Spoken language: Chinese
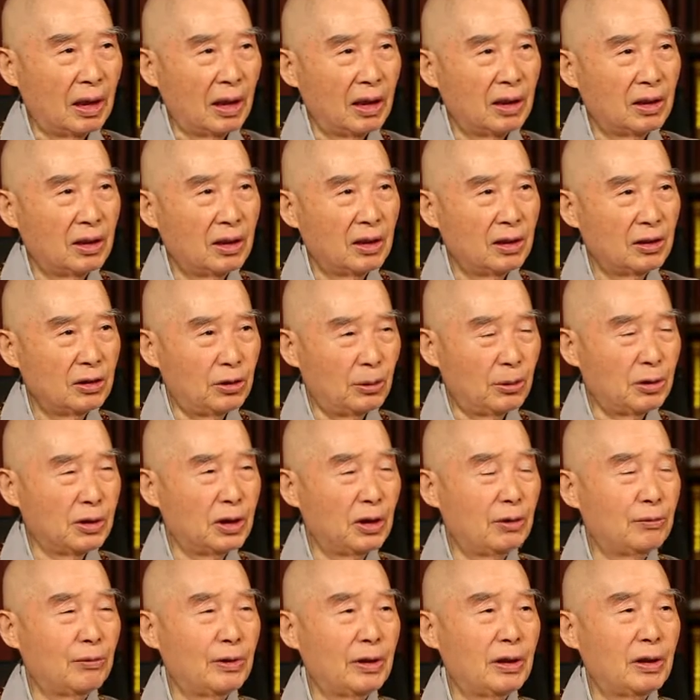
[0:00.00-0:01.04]
啊，总
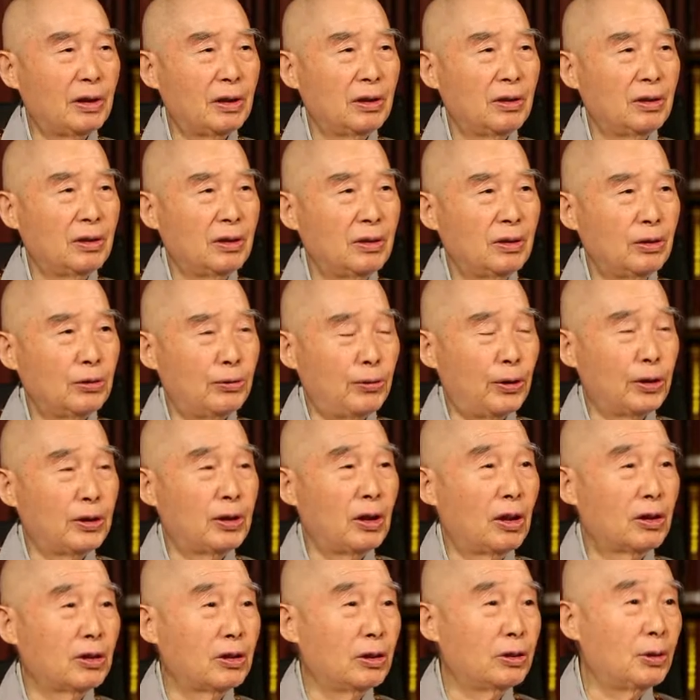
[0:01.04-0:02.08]
认为
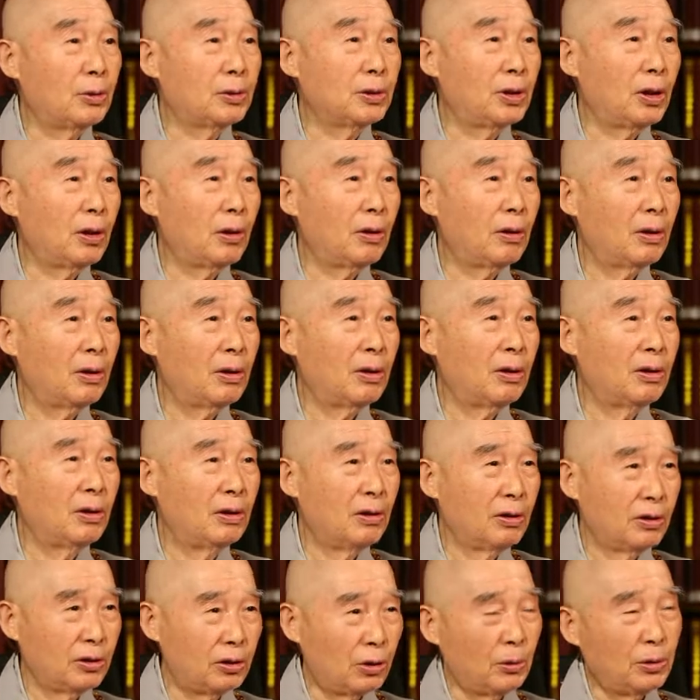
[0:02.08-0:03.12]
佛教是宗教，
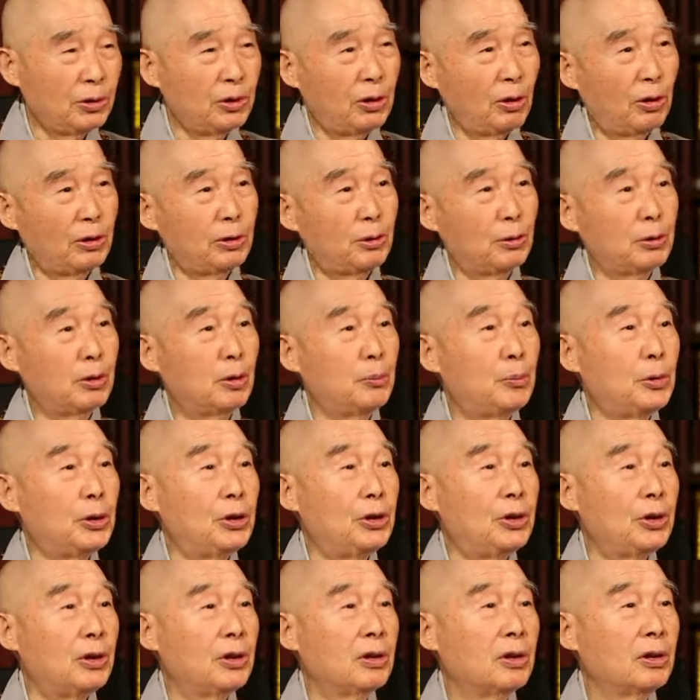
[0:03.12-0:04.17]
宗教就是
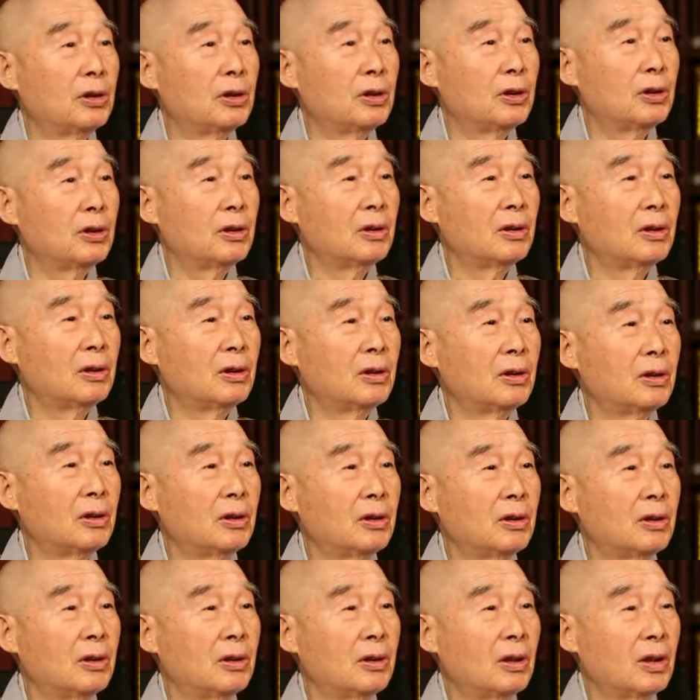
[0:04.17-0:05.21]
迷信。没
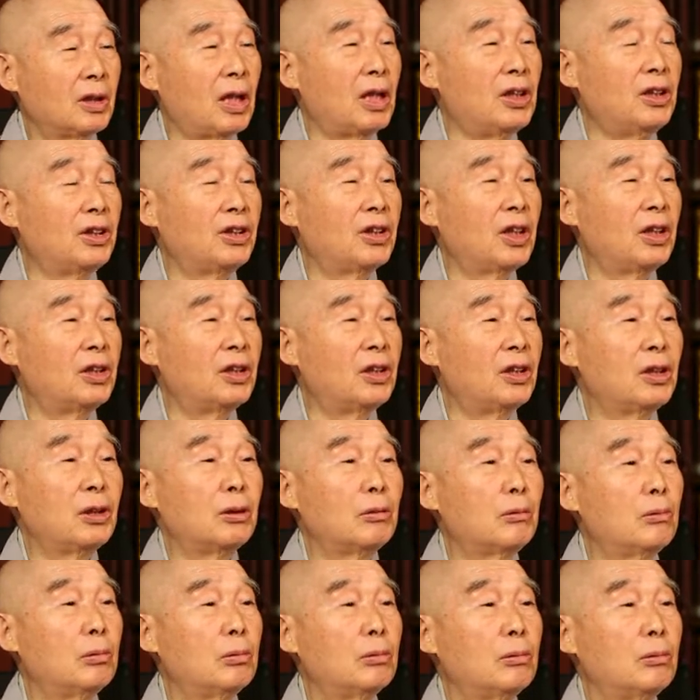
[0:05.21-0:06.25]
错，根深
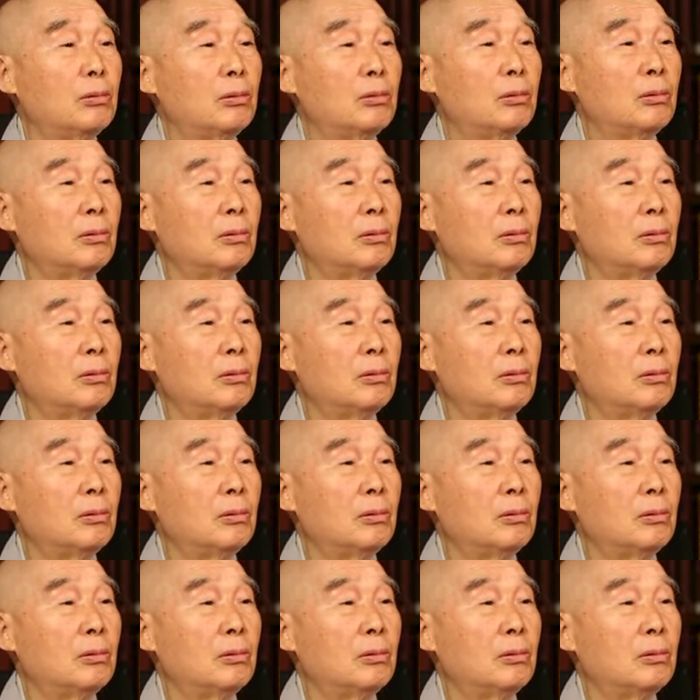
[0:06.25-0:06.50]
蒂固